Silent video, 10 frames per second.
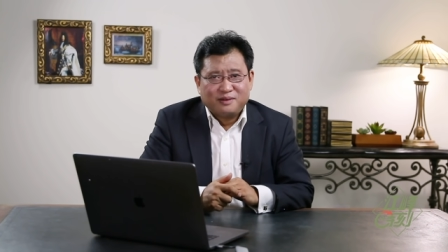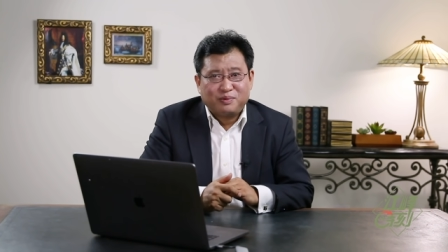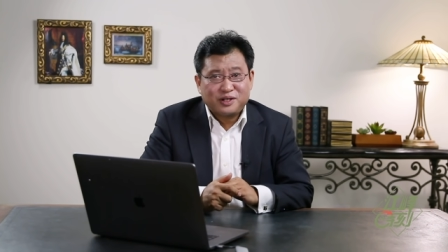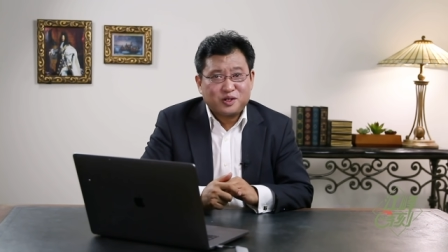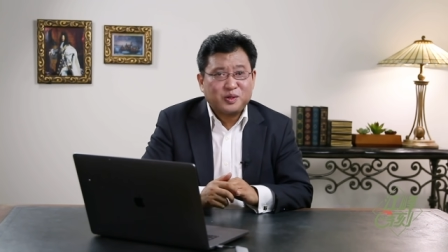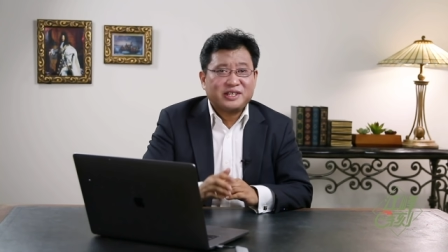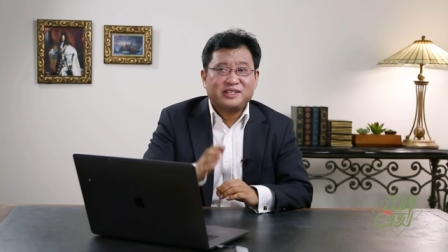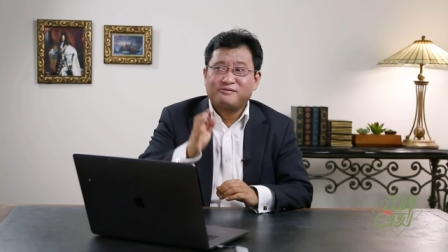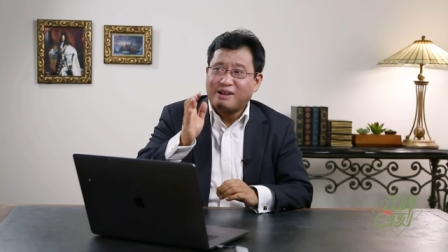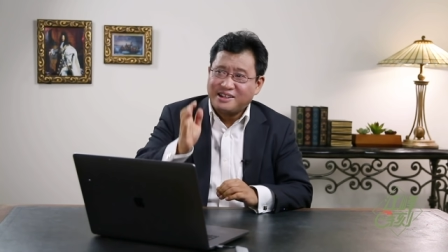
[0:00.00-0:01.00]
不是说已
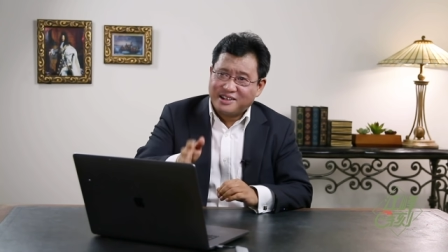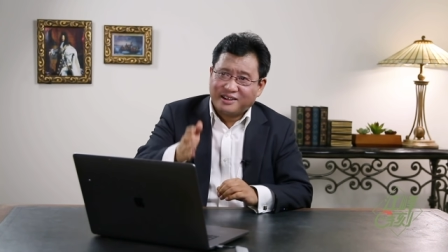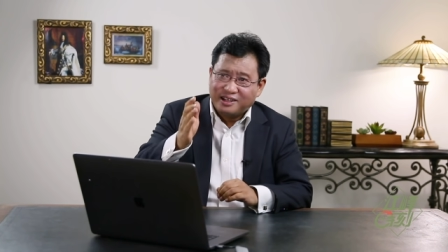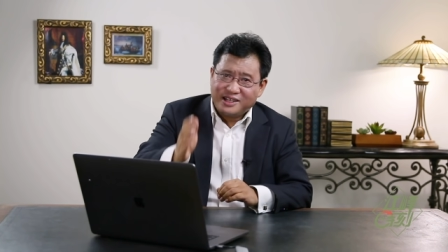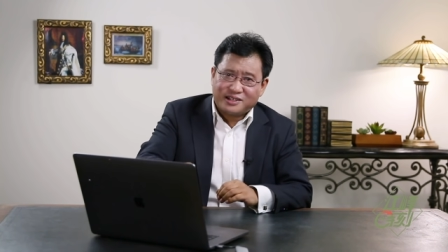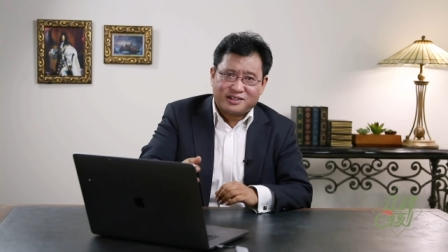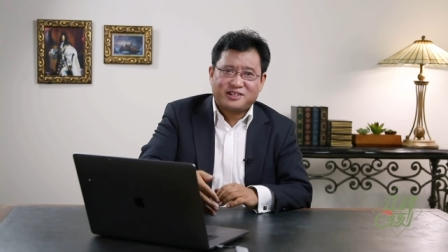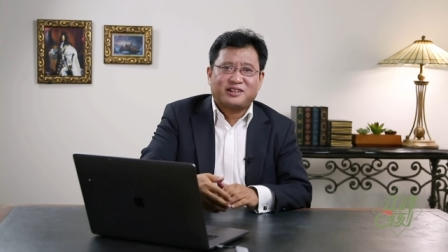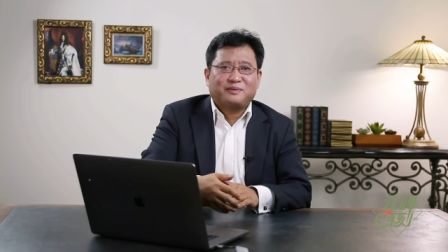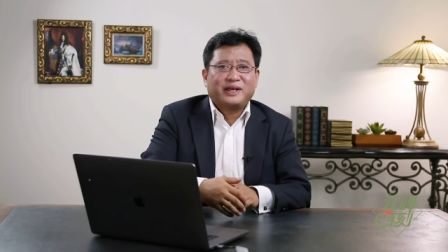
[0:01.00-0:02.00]
经完成了历史
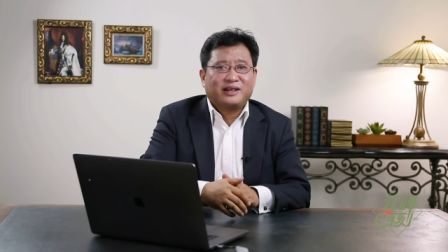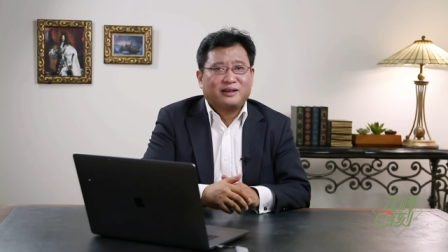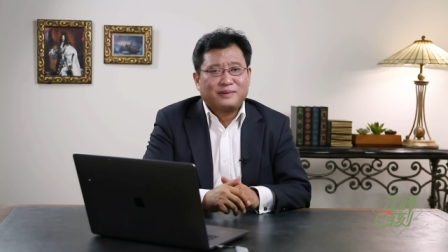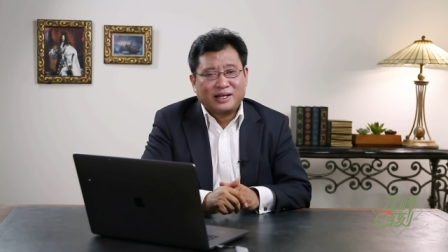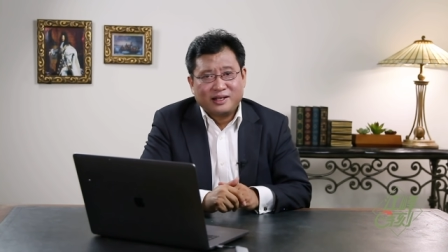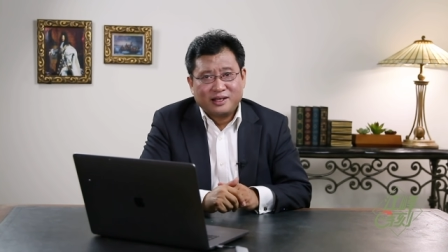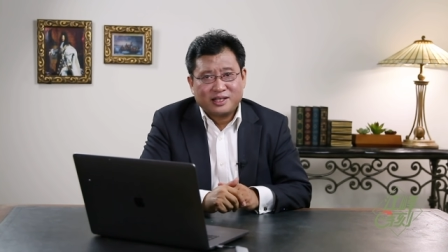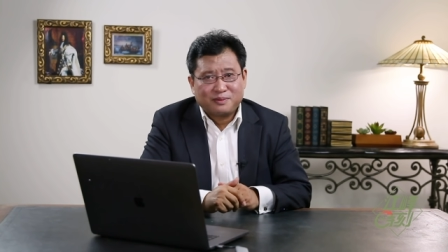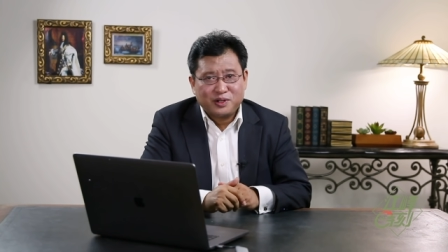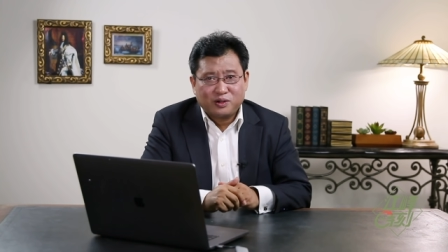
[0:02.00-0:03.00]
使命了吗？
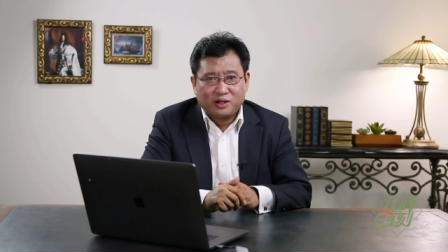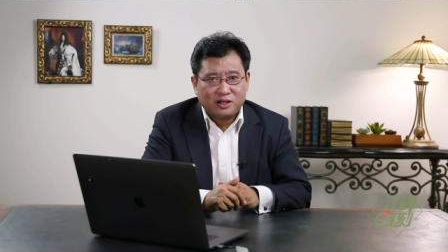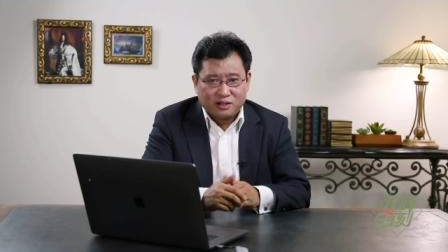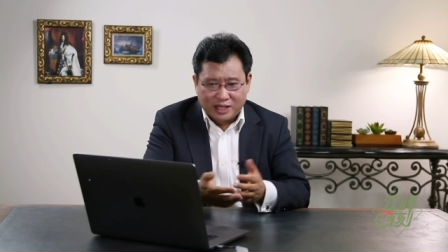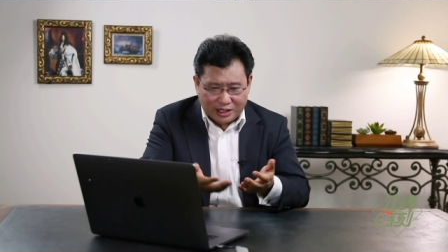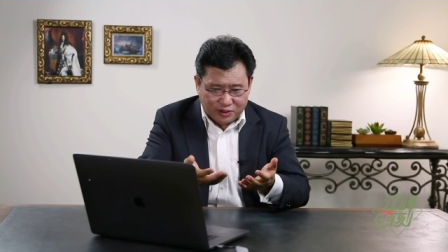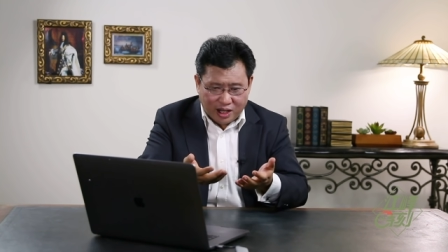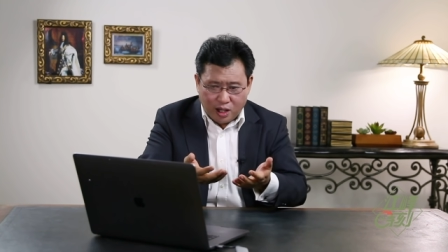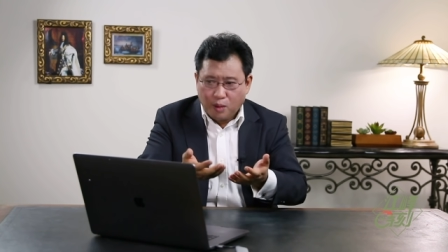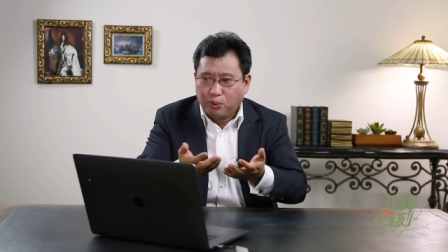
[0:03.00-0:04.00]
怎么又哼拿出
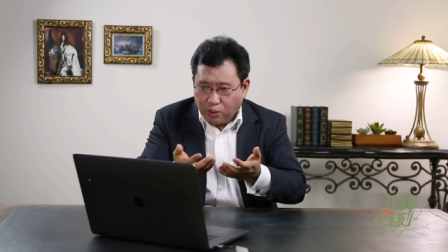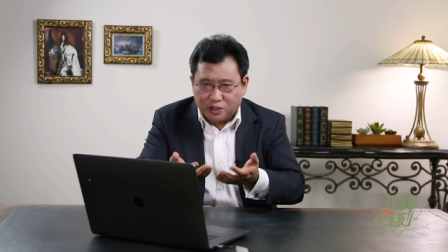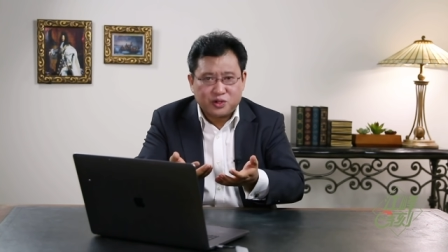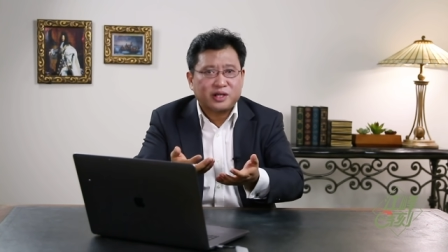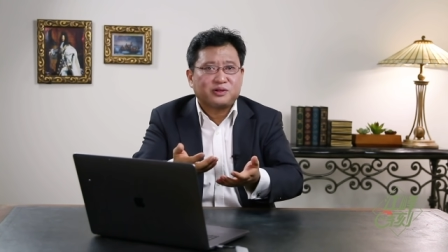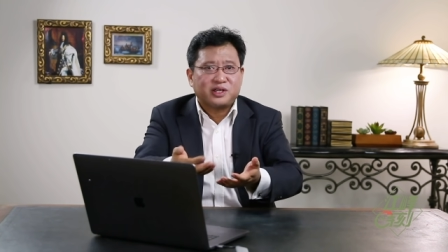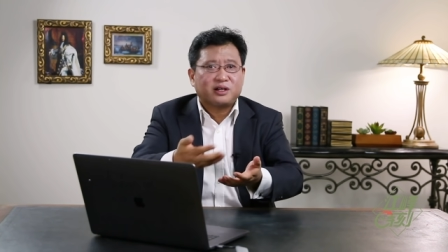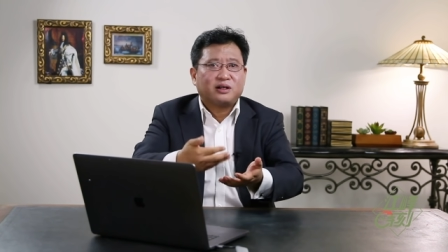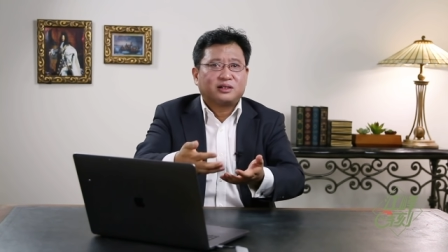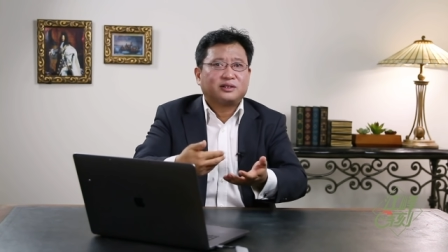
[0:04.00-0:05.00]
来破吹口气
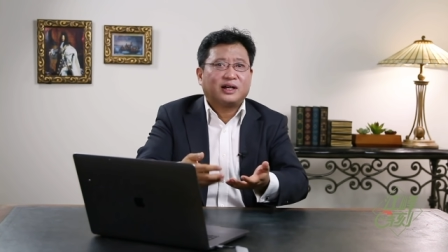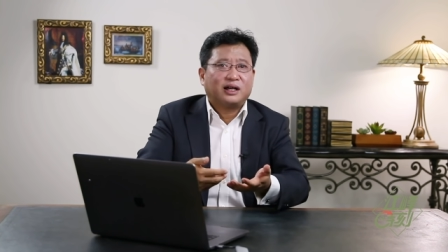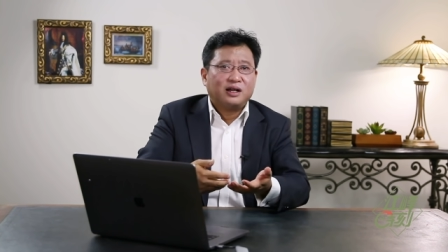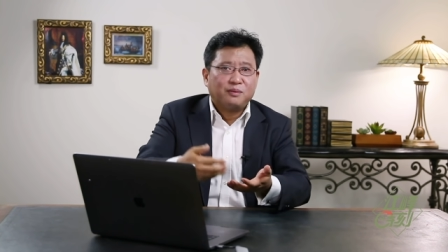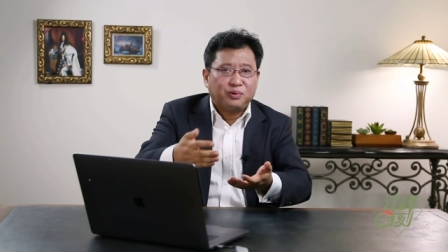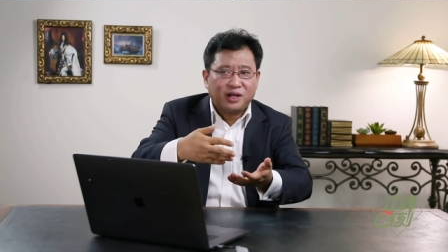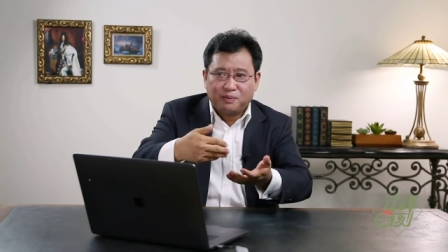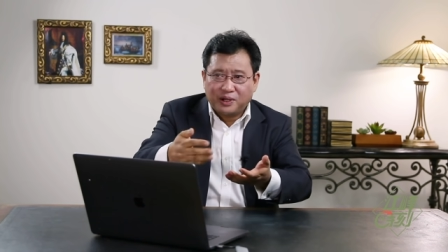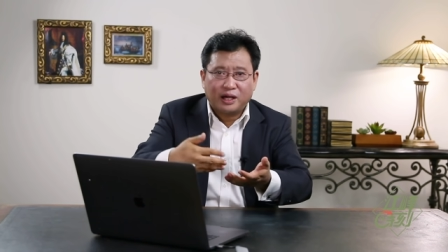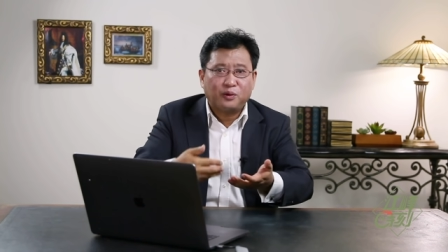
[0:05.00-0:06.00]
儿是吧？拨拉
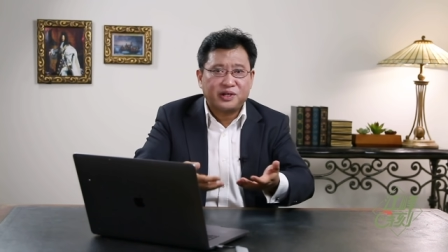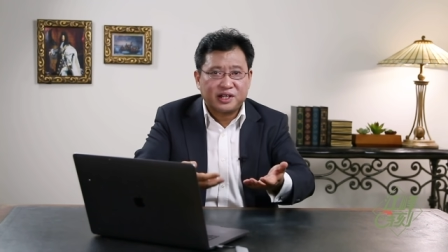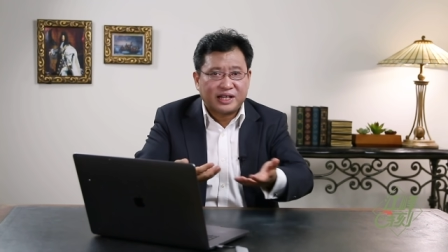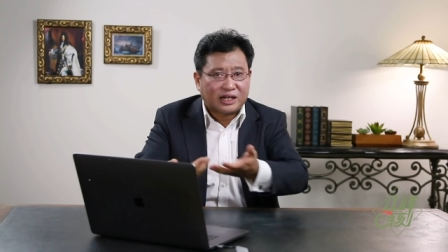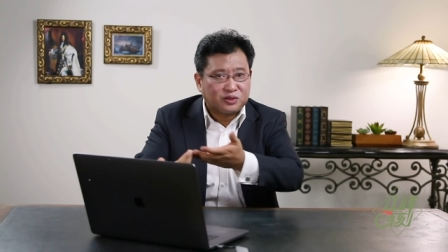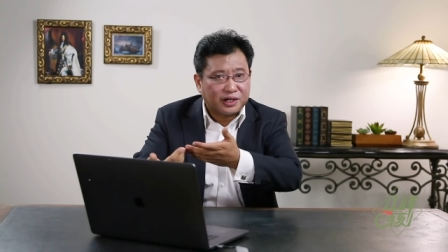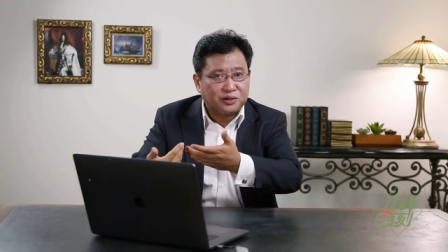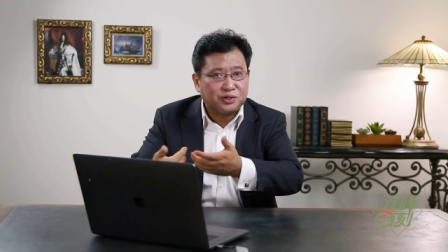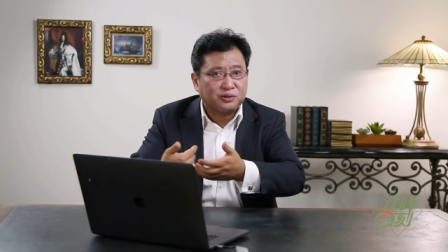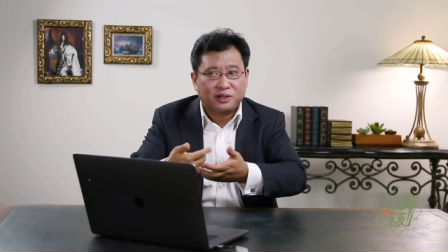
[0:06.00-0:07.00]
拨拉灰尘拿出来
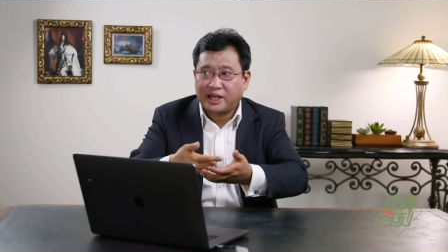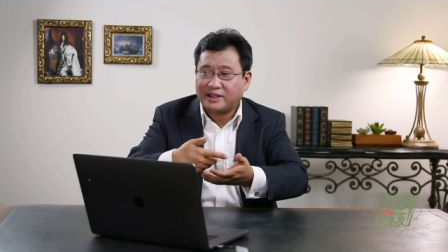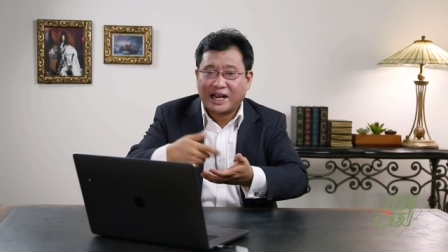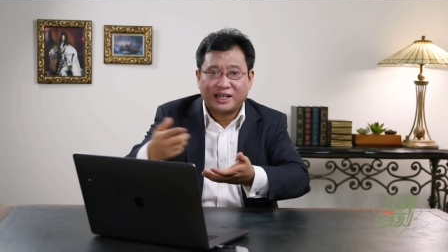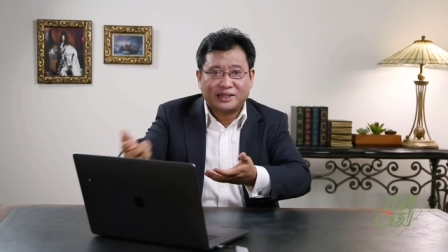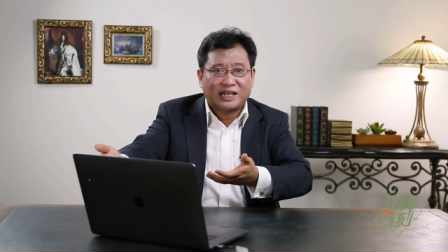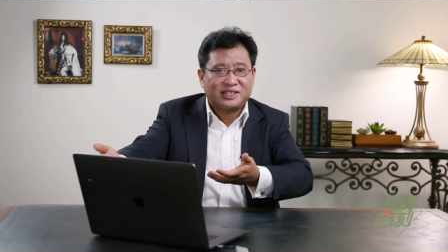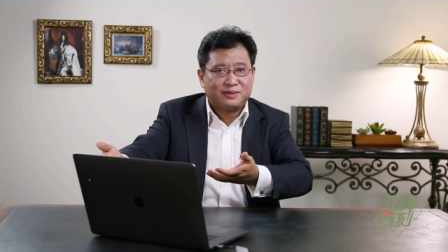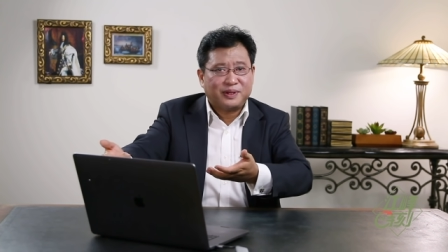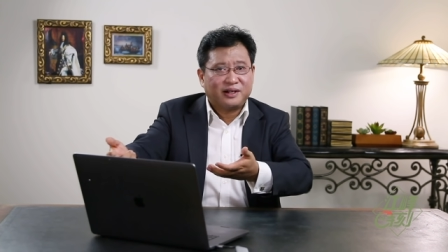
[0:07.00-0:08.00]
又用来拿来打
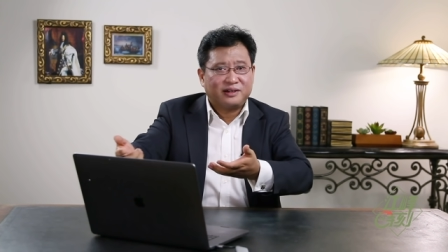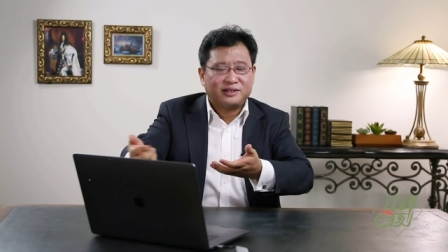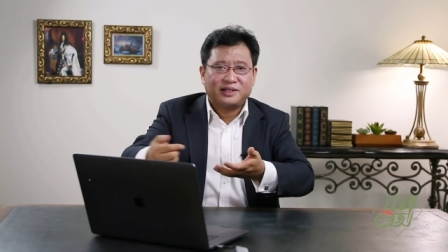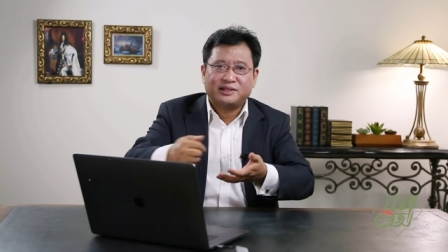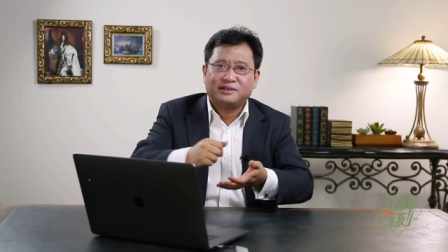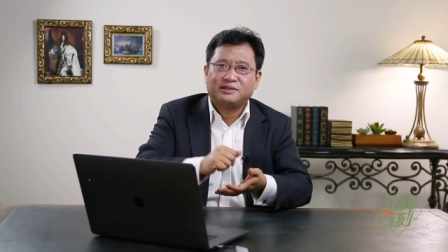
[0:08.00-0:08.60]
击别人了呢？